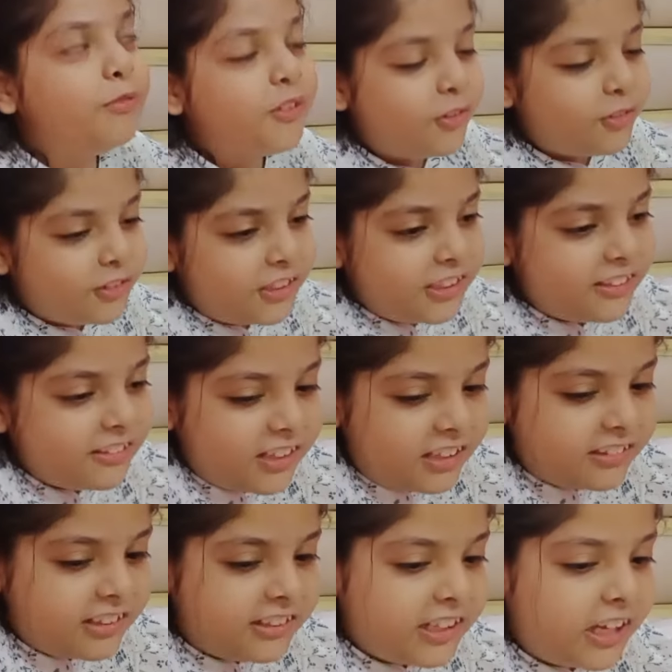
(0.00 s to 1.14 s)
मेरे को
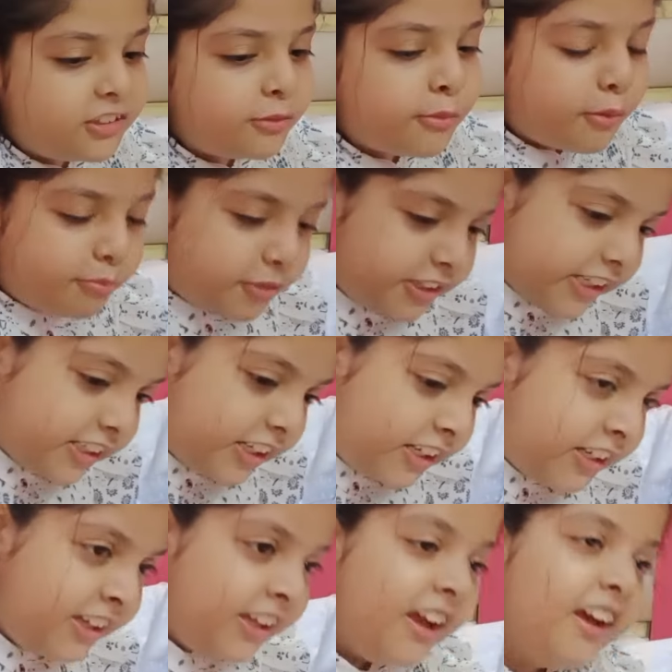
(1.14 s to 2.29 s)
घसीट के आई तो मम्मी
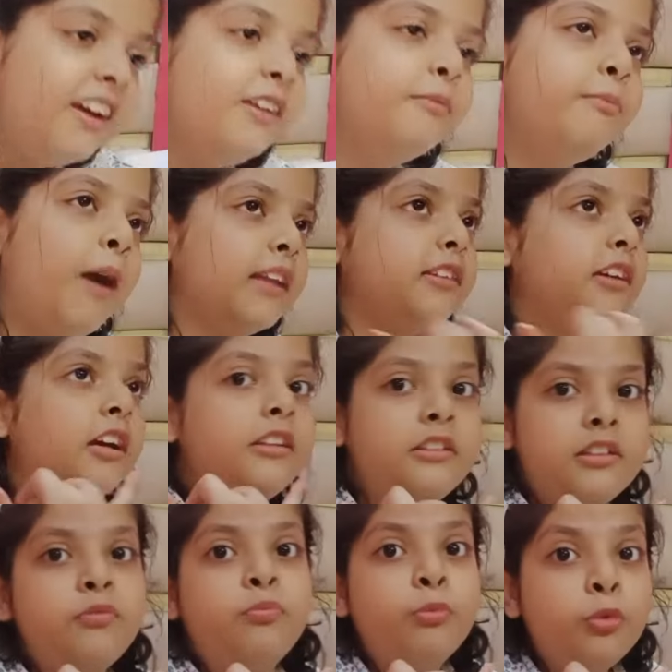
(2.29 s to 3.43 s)
देखा बात कर रही
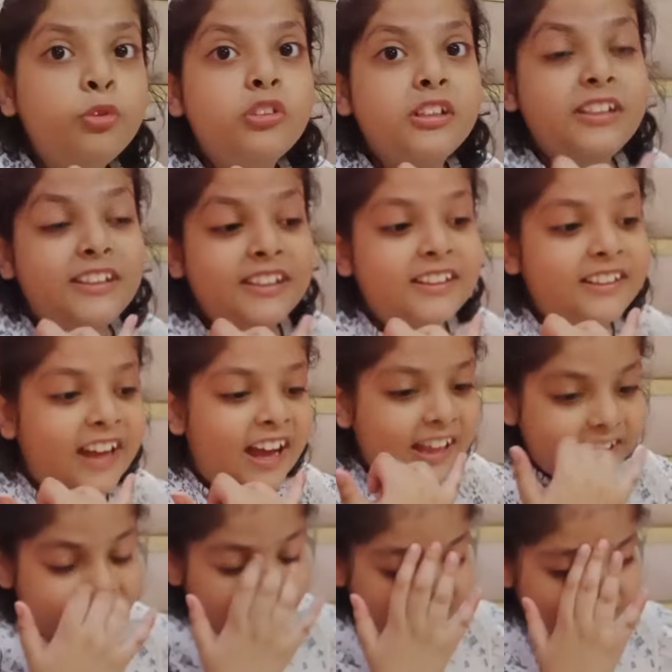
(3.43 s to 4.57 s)
थी पूछ रही थी कि
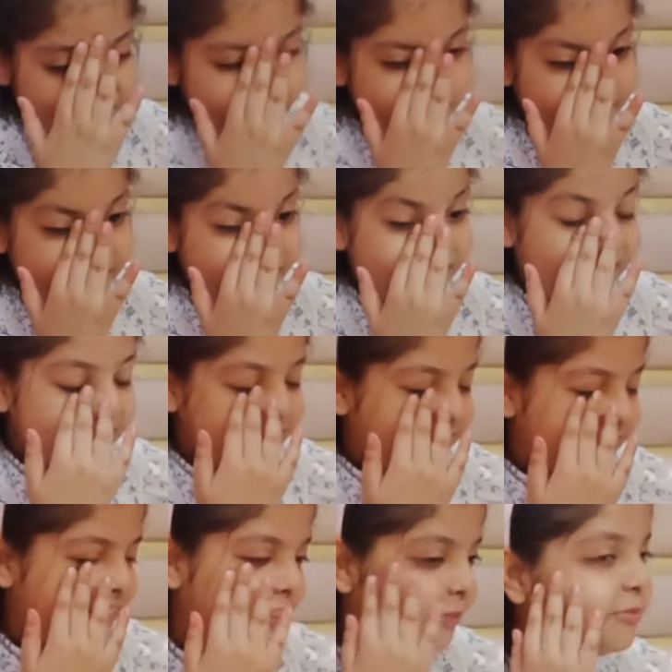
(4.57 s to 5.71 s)
कहाँ है कहाँ है फिर मैंने आवाज़
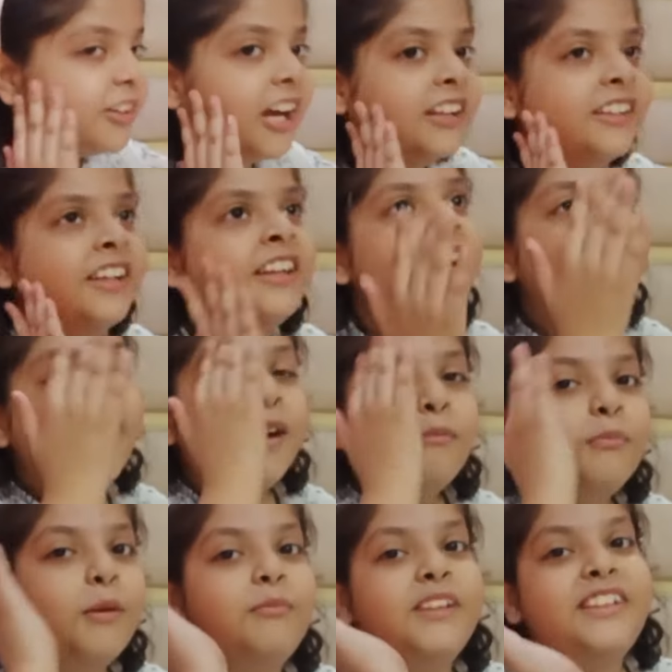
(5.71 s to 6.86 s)
दी तब जाके
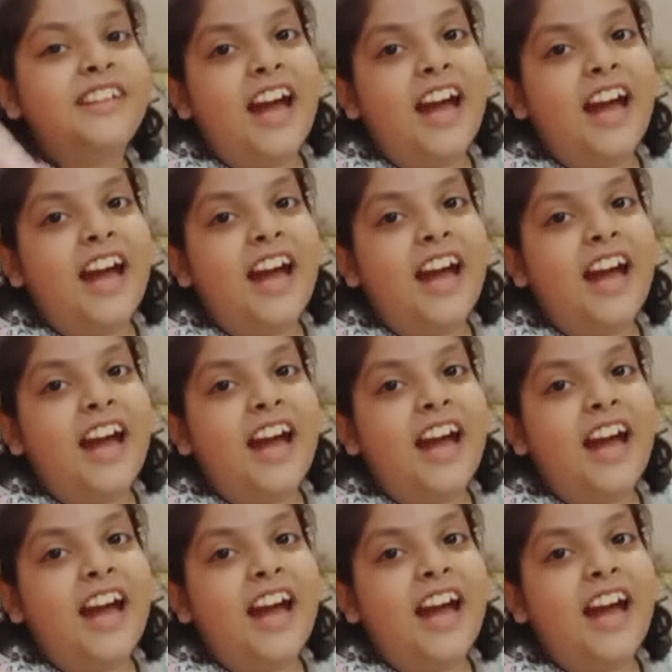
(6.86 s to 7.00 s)
मम्मी